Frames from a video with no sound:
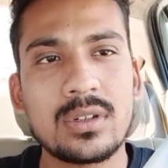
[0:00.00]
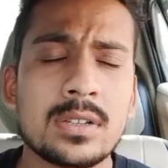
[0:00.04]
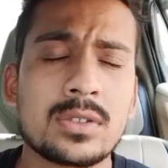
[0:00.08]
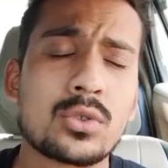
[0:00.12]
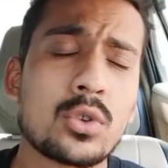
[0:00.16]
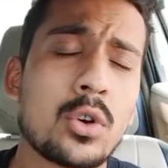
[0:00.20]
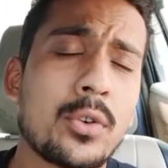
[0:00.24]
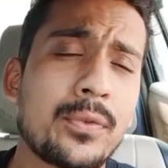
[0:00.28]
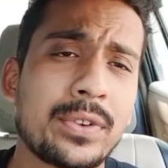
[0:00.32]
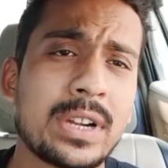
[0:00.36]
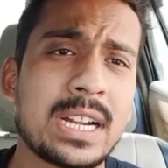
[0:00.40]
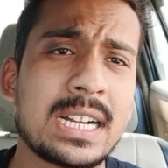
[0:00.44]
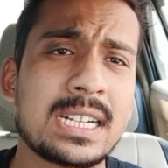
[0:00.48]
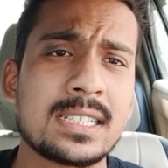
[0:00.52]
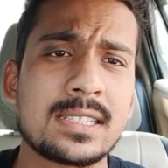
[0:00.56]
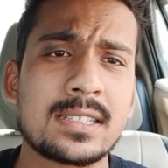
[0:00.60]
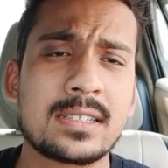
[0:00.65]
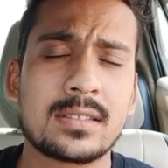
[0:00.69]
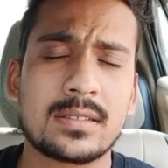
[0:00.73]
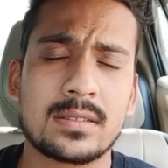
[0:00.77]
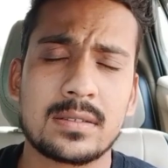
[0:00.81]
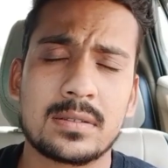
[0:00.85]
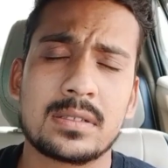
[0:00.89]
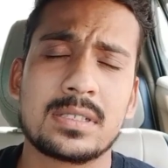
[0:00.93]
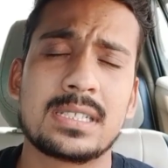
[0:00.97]
सो so फ्रेंड्स
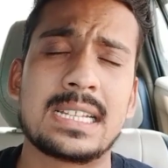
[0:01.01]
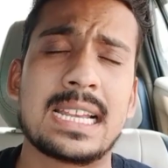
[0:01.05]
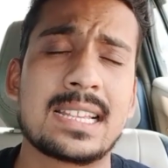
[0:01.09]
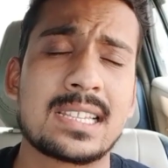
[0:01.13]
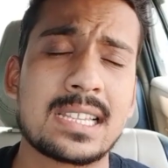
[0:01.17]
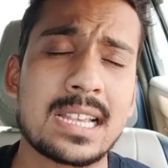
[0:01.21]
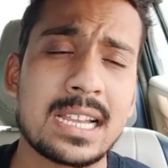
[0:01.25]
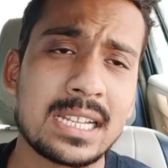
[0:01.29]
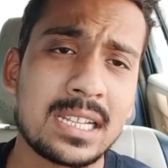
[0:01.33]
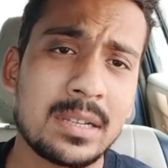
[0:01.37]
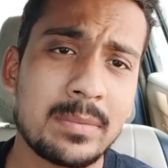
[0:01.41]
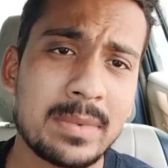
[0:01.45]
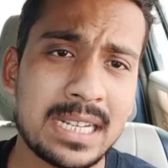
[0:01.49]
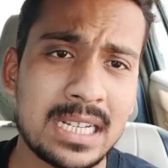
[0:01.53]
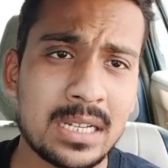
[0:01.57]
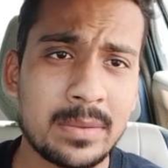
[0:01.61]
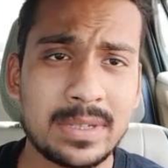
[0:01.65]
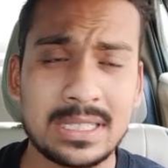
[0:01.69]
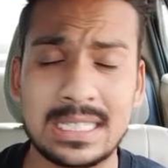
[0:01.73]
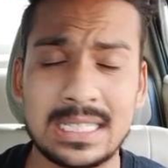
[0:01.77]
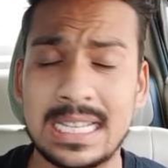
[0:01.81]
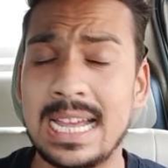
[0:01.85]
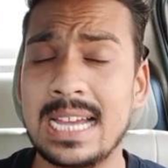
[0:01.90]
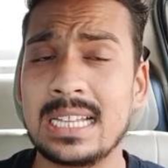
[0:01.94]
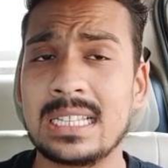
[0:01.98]
जैसा कि मैंने
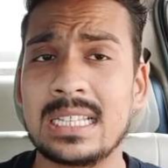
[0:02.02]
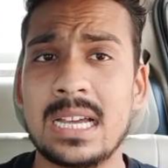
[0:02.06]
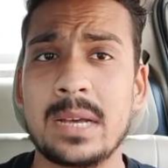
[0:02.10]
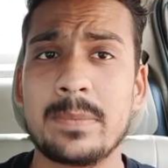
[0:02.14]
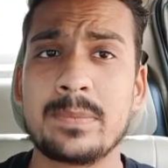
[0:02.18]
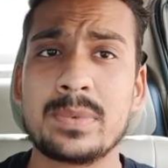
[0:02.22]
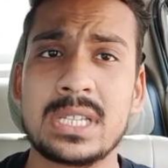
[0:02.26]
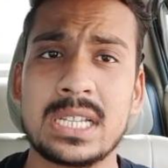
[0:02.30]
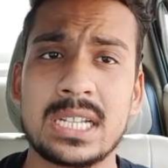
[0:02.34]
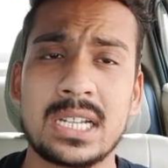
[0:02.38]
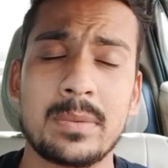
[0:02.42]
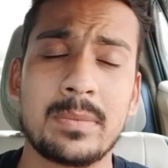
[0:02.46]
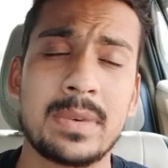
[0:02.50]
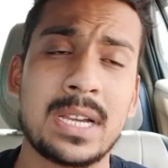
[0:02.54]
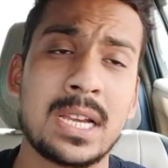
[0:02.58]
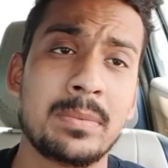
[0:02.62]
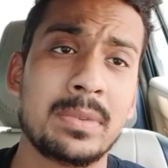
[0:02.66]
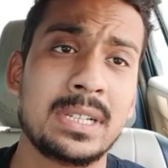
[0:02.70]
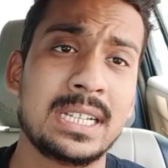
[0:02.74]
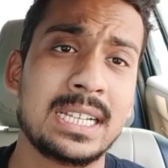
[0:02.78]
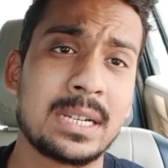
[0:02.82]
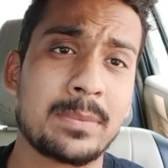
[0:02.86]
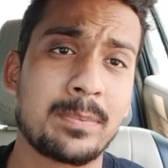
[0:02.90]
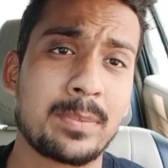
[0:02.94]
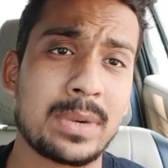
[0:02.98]
बताया था आपसे कि मैं
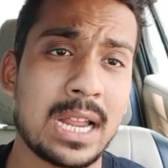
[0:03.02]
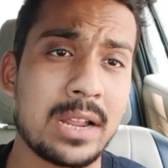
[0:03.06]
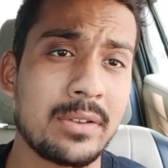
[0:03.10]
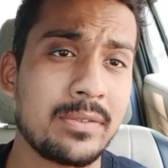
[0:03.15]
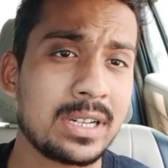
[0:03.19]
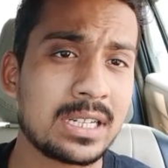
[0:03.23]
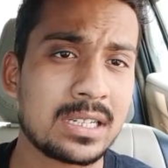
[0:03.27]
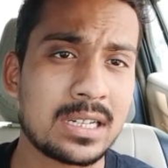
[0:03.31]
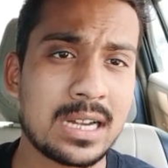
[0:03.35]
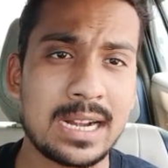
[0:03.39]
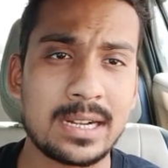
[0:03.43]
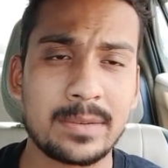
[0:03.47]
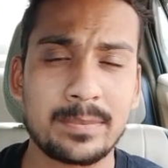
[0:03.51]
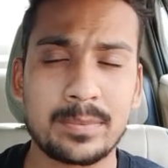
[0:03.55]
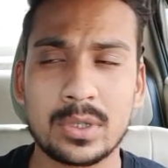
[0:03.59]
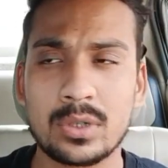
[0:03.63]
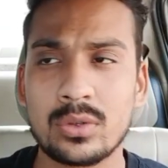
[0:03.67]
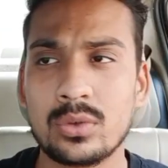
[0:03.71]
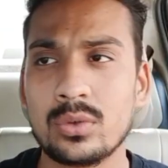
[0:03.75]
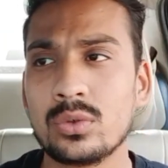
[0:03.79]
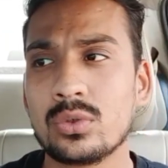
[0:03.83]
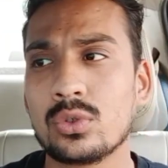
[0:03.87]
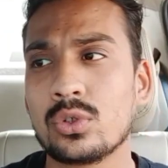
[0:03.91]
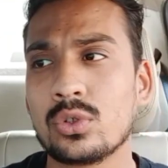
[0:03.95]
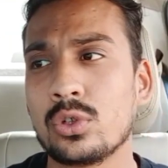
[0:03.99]
अभी एक प्राइवेट राइड पे
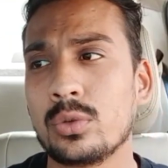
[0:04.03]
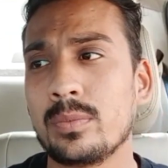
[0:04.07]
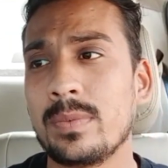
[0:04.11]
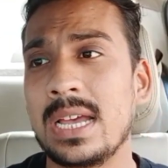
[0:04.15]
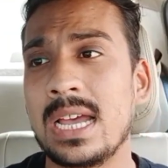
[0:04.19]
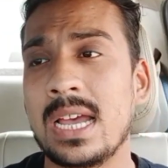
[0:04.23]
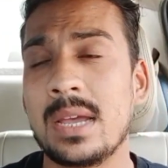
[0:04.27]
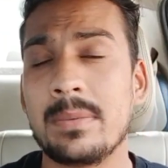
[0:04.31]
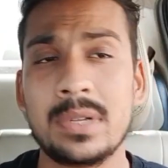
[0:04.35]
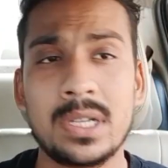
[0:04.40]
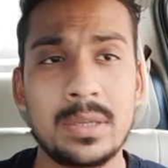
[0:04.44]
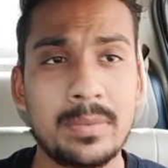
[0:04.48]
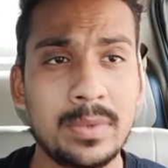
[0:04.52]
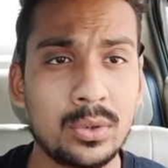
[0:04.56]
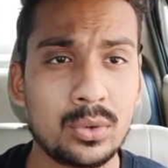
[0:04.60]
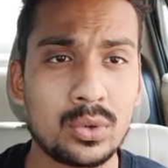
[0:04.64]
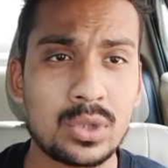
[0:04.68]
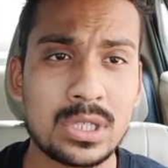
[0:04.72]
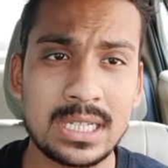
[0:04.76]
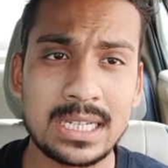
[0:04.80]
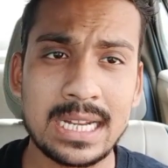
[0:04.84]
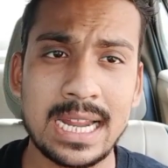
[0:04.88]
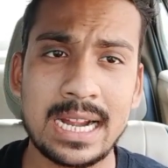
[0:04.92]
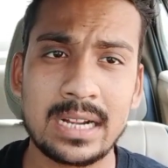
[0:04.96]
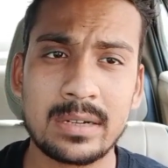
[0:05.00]
हूँ तो मैं अभी भी
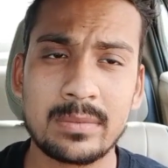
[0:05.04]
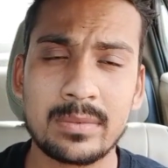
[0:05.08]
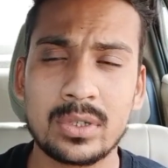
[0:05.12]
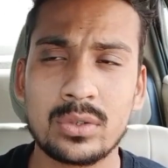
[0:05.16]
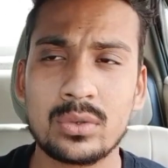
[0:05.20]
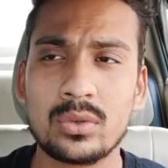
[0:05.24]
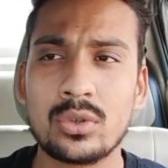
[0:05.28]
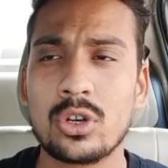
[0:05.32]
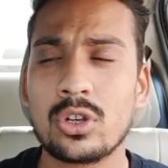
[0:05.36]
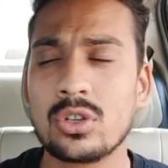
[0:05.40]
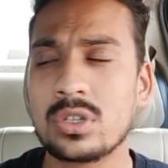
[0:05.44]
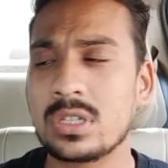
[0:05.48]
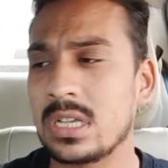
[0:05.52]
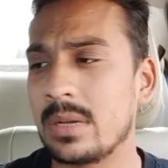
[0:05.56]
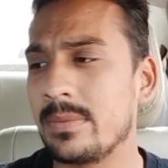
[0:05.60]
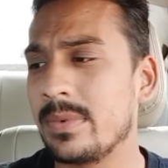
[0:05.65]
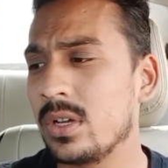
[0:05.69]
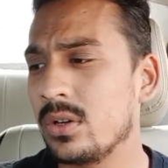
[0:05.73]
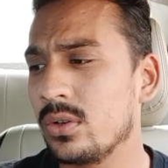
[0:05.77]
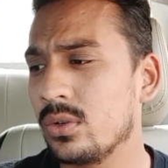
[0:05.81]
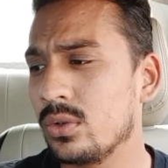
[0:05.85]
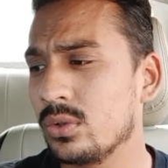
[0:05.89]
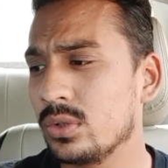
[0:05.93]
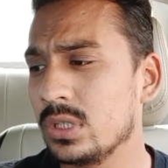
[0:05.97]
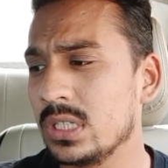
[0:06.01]
उसी राइड में हूँ और
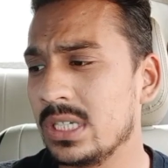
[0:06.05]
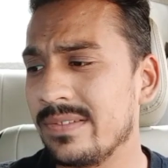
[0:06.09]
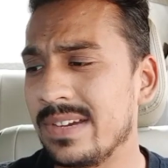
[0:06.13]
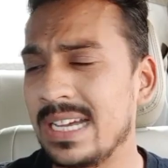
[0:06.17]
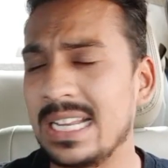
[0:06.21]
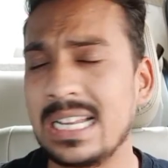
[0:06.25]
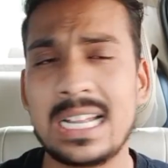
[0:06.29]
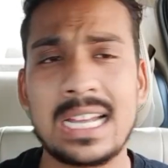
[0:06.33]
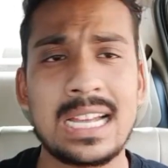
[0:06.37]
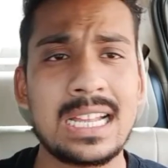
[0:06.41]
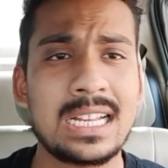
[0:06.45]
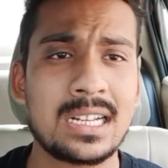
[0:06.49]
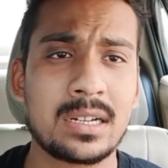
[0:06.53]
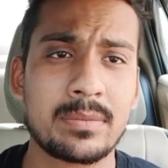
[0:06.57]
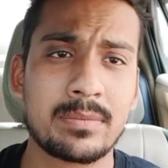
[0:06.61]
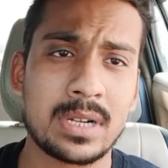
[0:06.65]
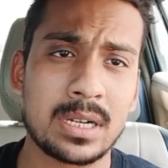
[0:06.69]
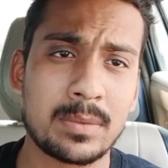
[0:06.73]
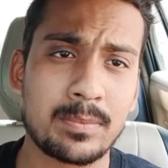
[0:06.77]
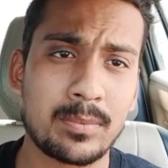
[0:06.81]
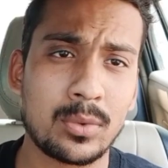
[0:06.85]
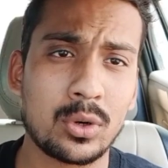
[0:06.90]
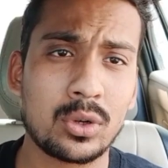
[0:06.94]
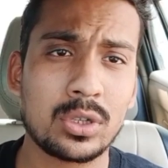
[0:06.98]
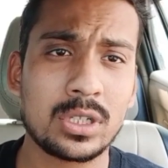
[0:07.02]
समय होने वाला है
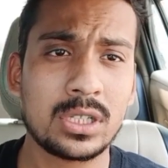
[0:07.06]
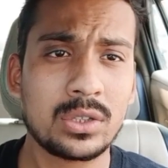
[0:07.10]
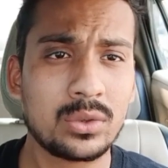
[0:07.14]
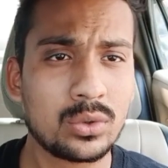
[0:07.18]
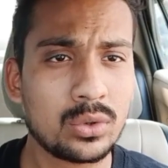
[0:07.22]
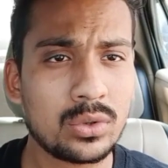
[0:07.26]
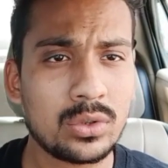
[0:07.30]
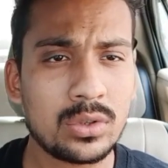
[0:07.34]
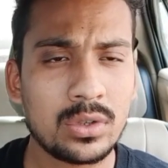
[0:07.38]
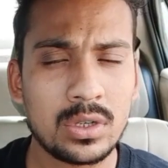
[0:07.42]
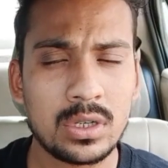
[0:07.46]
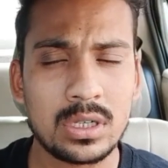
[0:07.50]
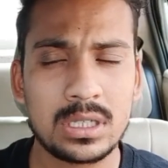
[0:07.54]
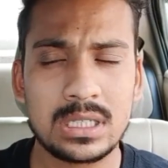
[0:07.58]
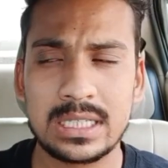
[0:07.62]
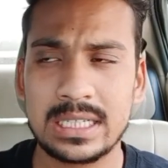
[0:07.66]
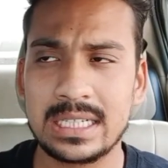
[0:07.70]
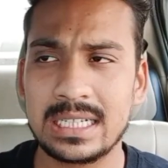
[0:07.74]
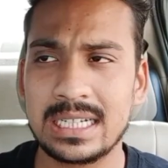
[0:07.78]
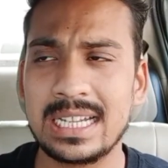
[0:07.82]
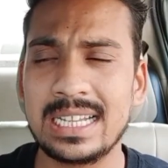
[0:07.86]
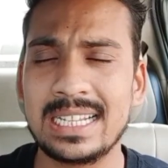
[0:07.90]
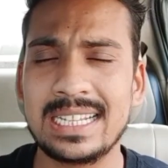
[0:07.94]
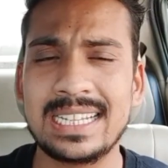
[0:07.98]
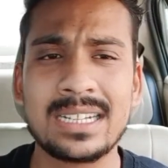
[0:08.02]
लगभग पौने दो
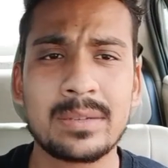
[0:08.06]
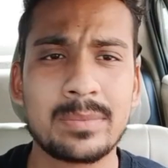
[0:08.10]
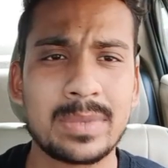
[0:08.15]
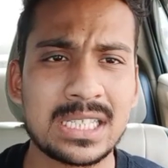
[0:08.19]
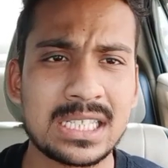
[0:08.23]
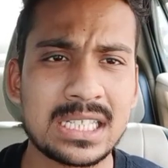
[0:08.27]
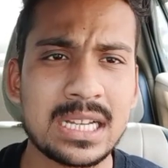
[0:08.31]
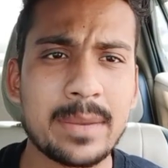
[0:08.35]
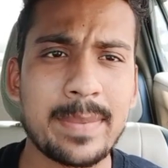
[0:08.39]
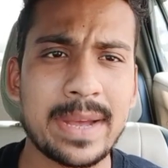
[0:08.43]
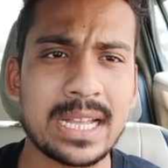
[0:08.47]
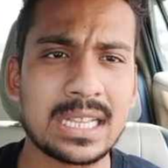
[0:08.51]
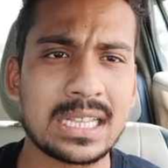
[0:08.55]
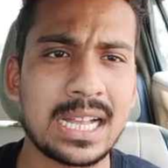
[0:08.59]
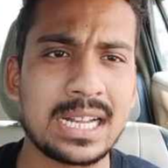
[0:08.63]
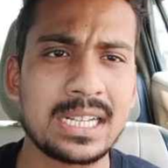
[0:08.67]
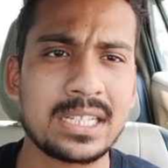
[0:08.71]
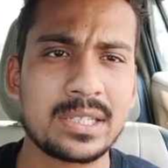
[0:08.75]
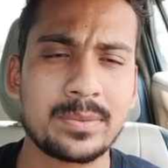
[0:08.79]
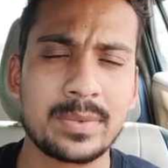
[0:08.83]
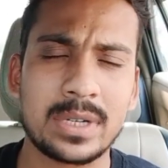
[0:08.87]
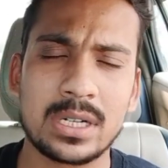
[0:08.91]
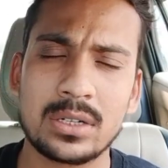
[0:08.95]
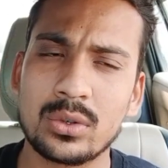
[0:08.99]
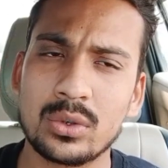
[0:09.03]
ठीक है एक बज के
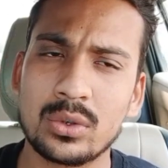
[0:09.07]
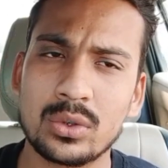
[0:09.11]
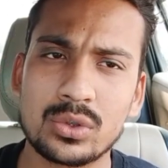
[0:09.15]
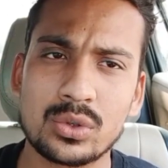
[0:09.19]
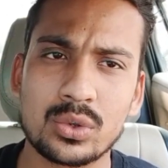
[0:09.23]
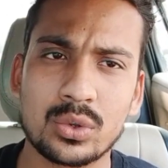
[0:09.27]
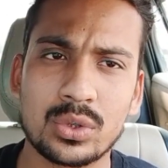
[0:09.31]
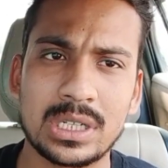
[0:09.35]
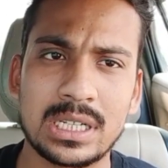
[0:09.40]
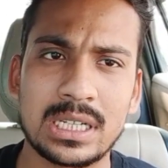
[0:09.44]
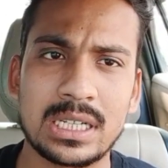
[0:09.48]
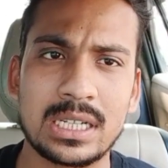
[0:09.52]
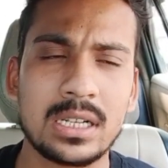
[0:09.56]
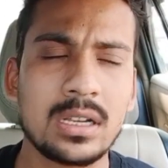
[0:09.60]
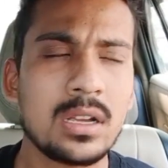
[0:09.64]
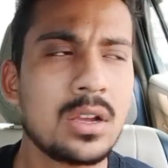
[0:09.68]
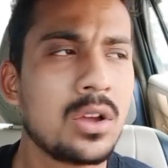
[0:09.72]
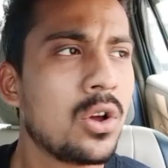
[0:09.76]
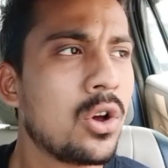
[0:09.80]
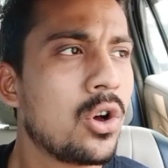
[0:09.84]
पैंतालीस मिनट हो चुके हैं